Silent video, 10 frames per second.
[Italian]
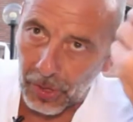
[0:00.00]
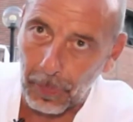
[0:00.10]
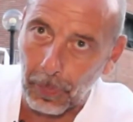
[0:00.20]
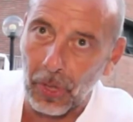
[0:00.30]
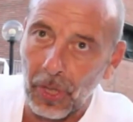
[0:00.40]

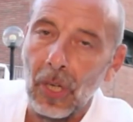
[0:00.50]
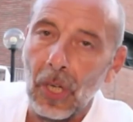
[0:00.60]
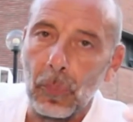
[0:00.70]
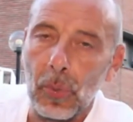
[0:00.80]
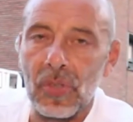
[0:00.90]
chi poi
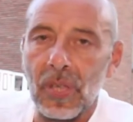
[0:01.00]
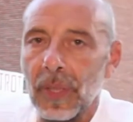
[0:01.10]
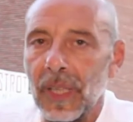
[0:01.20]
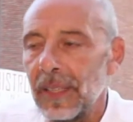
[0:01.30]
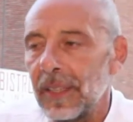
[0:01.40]
può
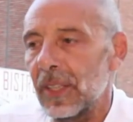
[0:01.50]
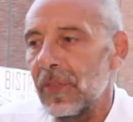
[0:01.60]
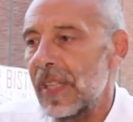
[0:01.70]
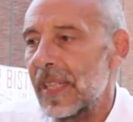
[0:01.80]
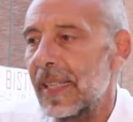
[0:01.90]
seguire
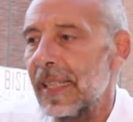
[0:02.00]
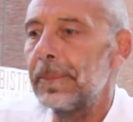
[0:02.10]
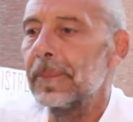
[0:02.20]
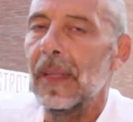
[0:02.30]
l'intervista,